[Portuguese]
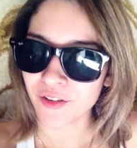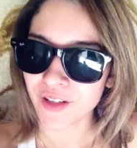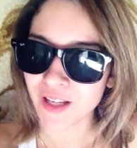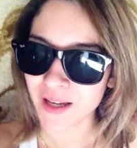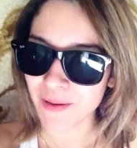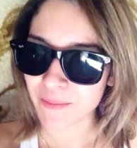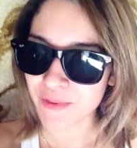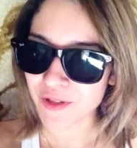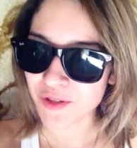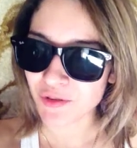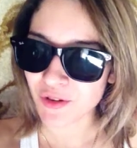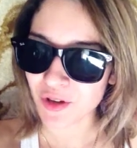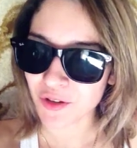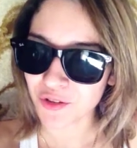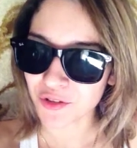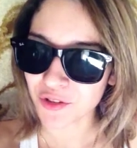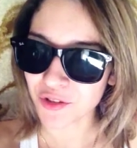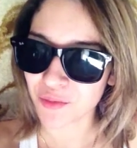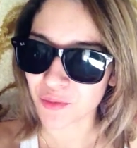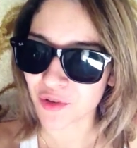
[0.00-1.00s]
Olá
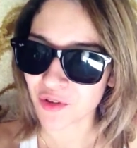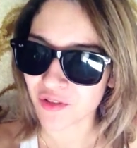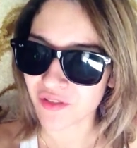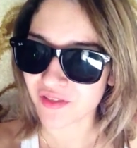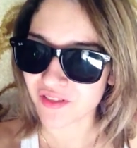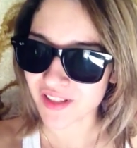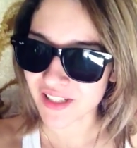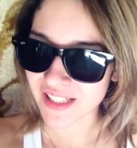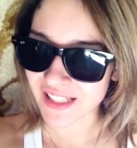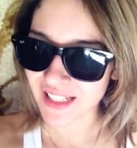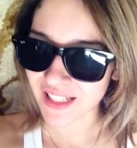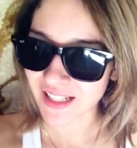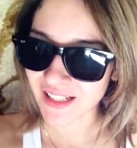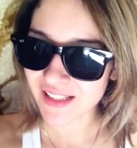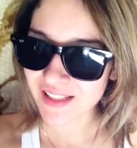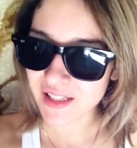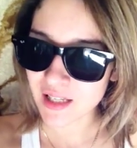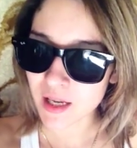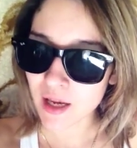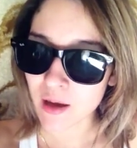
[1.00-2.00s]
pessoal, tudo bom com
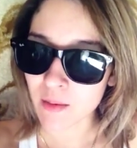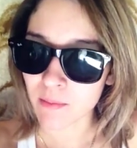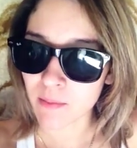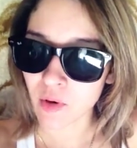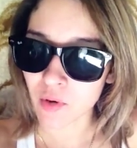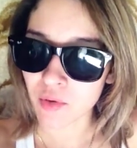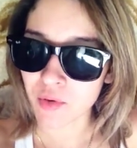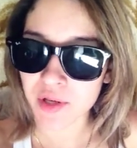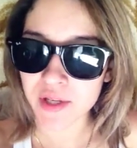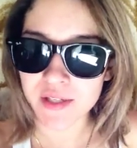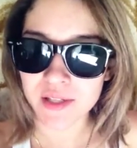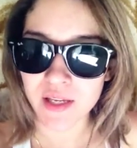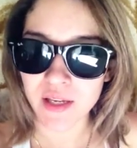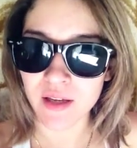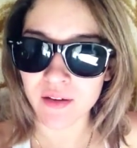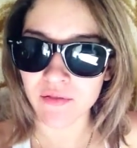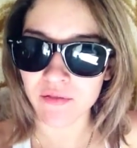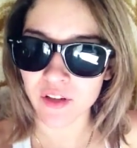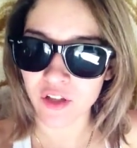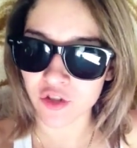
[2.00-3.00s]
vocês? Bom,
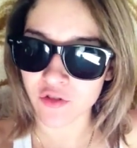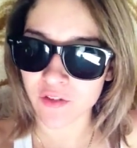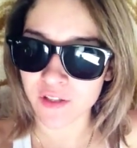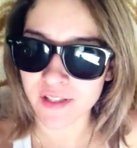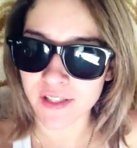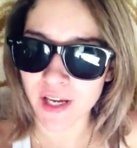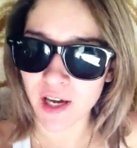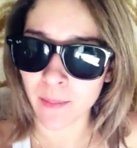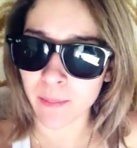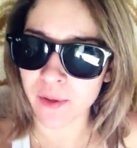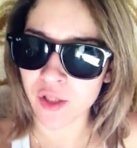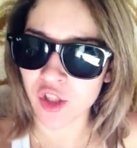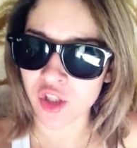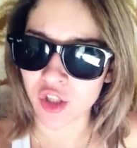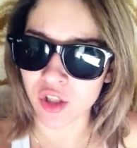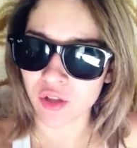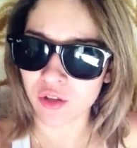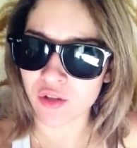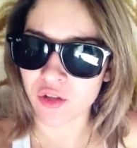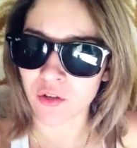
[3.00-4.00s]
esse vídeo vai ser
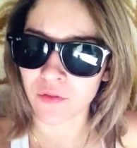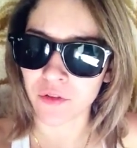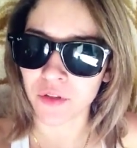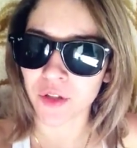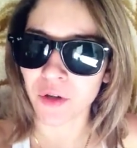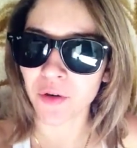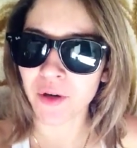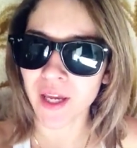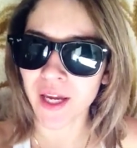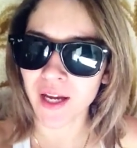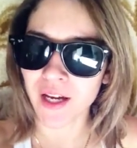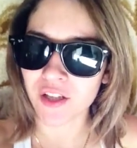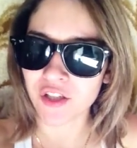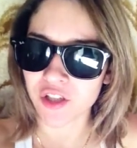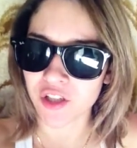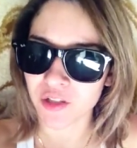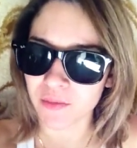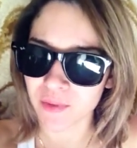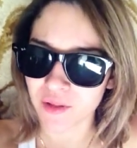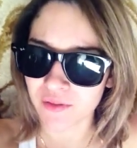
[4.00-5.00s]
rapidinho, só vou dar um
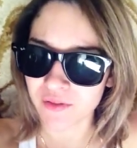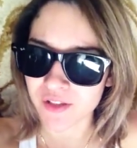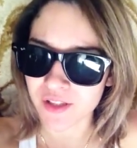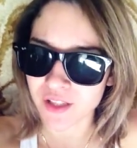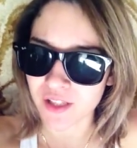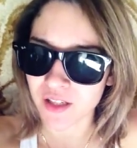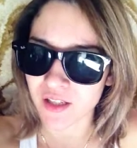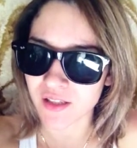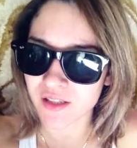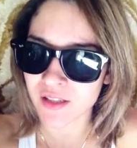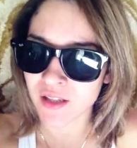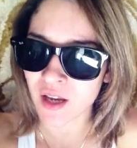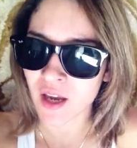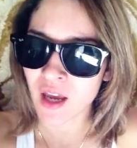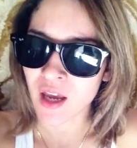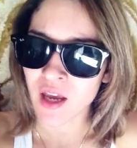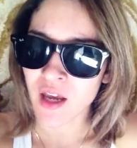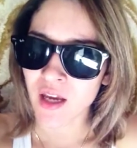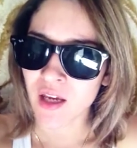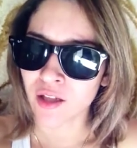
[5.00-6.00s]
recadinho para vocês.
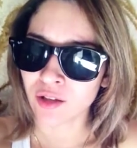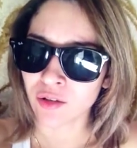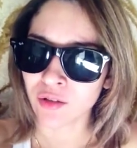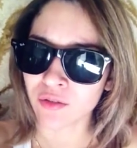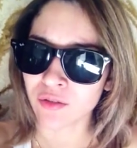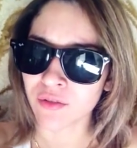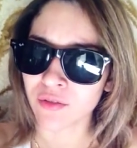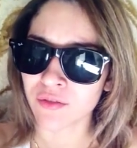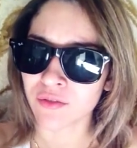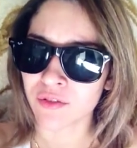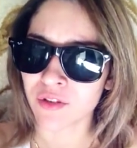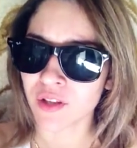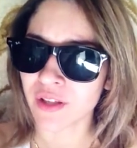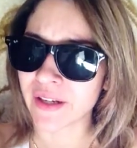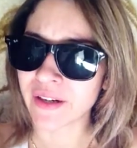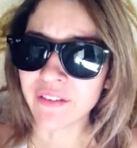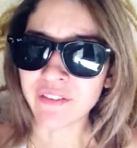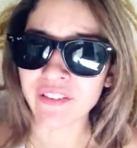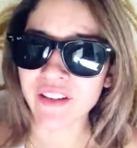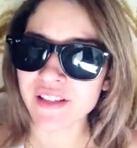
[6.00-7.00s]
Eu não vou
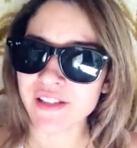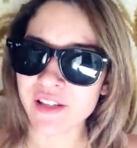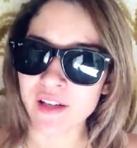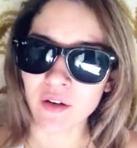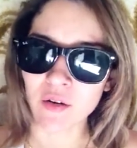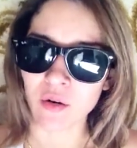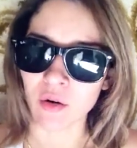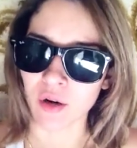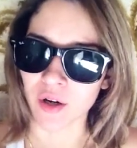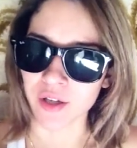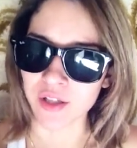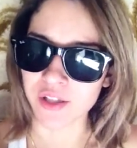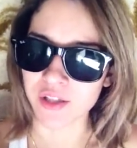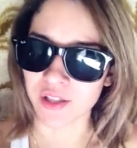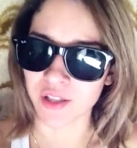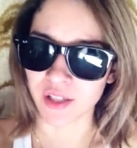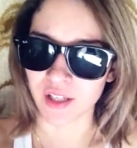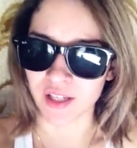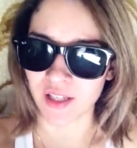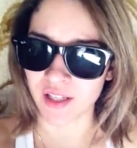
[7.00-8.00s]
nem fazer
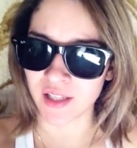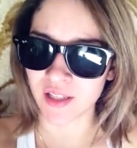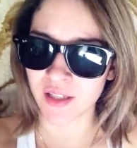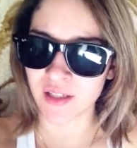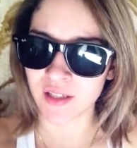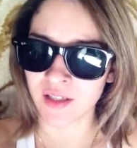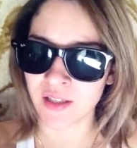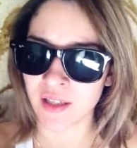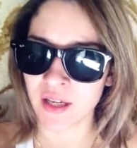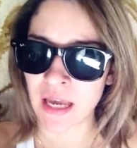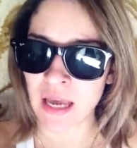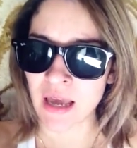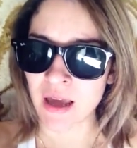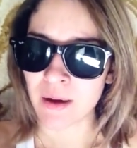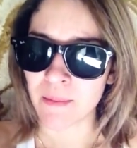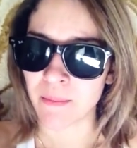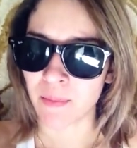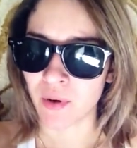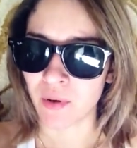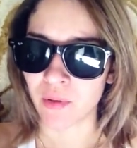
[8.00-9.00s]
corte nele.
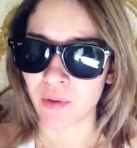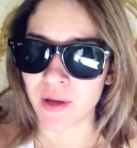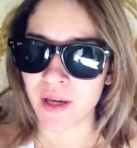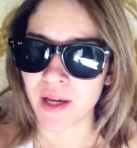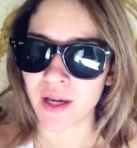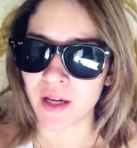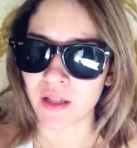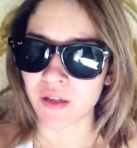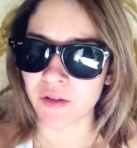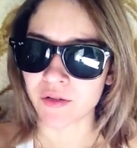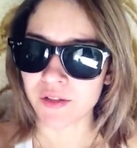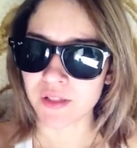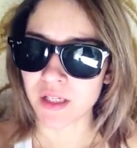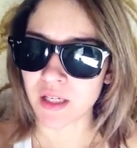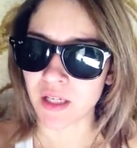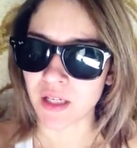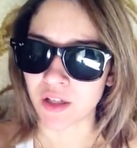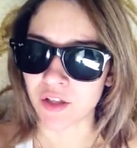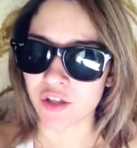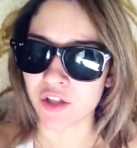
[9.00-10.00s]
Bom, o recado é o
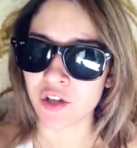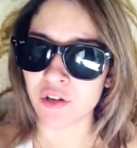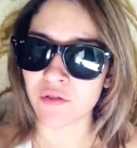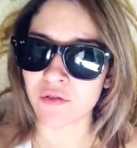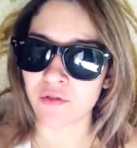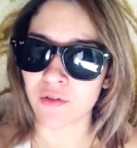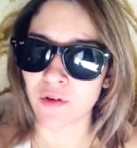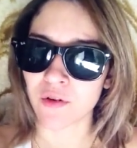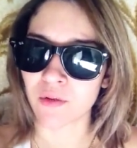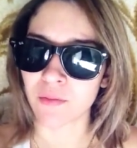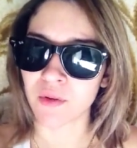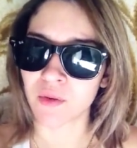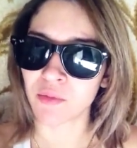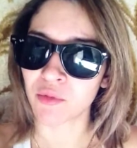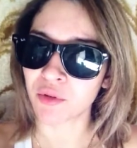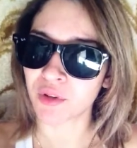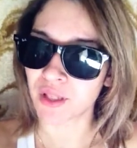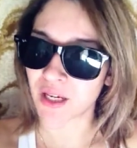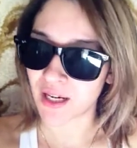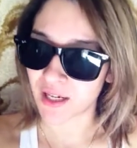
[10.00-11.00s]
seguinte, eu vou me
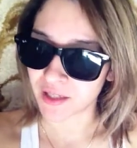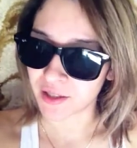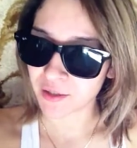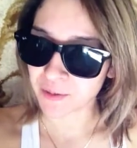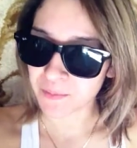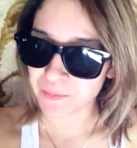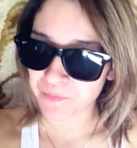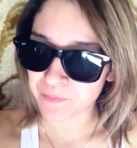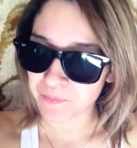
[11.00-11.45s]
mudar